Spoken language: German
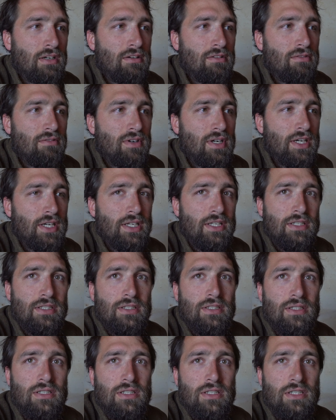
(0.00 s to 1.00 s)

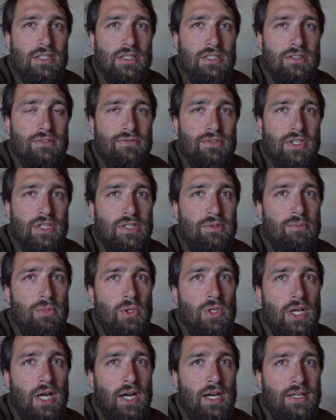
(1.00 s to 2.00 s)
weil äh, wir in
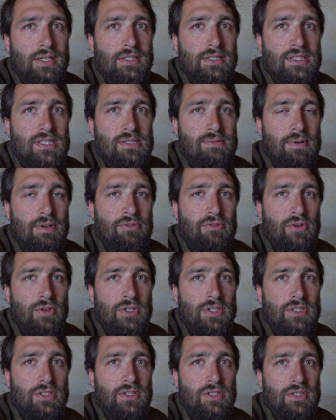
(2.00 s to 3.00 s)
Bulgarien zwei
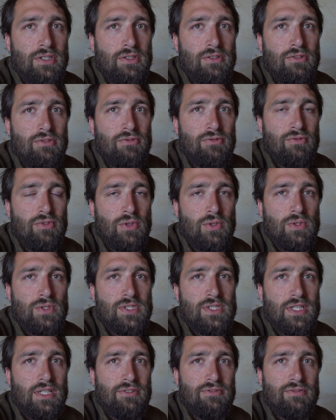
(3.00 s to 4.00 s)
Freunde von
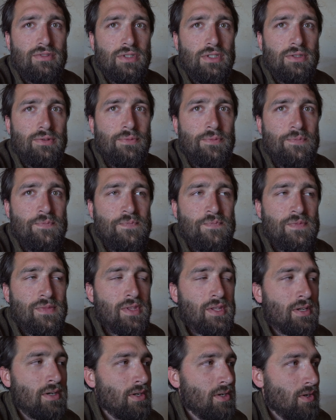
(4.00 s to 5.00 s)
uns treffen.
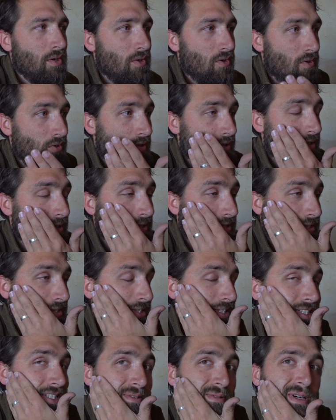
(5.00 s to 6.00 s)
Und
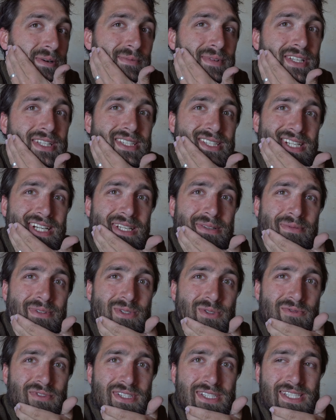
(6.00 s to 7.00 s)
deshalb haben wir jetzt gar nicht mehr
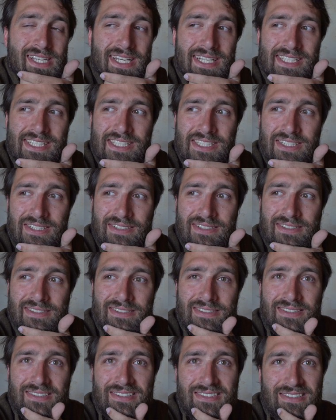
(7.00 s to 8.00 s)
so viel Zeit hier
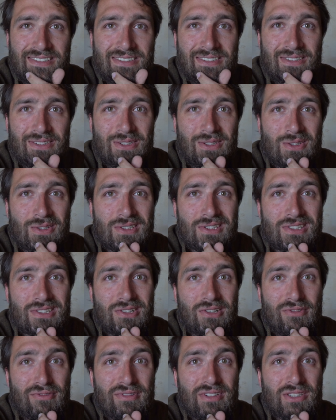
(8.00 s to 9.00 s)
und
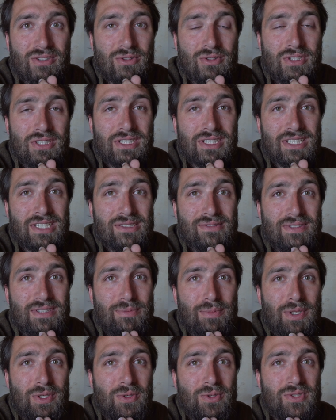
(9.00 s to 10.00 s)
hoffen natürlich, dass wir die
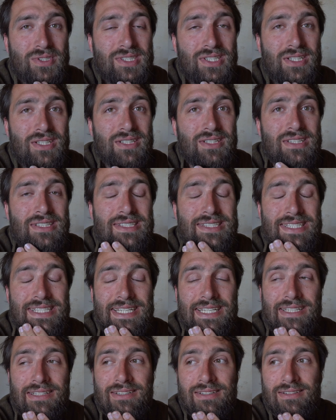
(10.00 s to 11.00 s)
Ballons
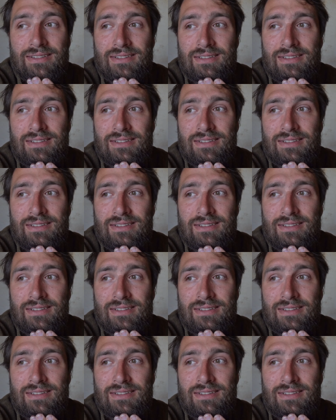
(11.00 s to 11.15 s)
sehen.